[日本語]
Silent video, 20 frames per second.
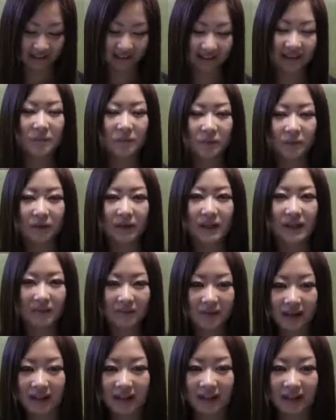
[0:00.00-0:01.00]
でもこれ
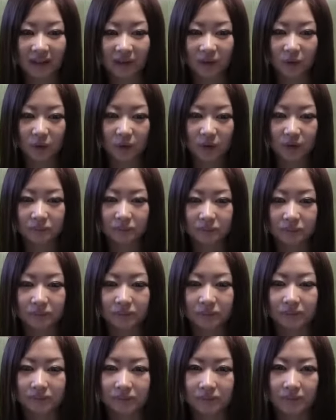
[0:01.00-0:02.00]
は、あの、
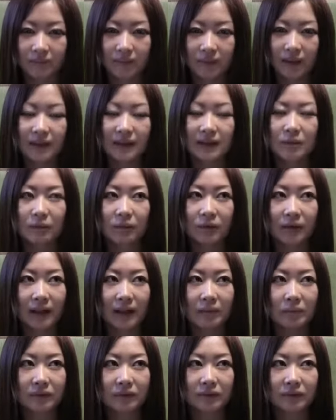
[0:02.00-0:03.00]
いつも
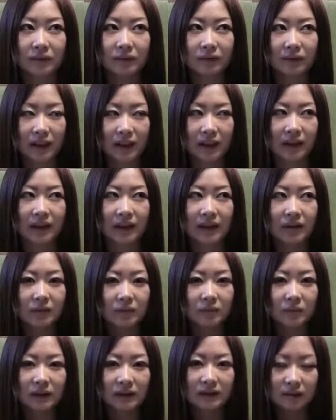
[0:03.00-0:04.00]
ライブをやってる
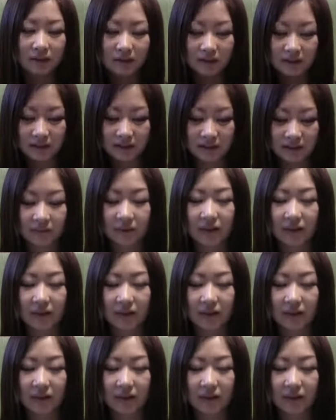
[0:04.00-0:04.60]
街の明かりではな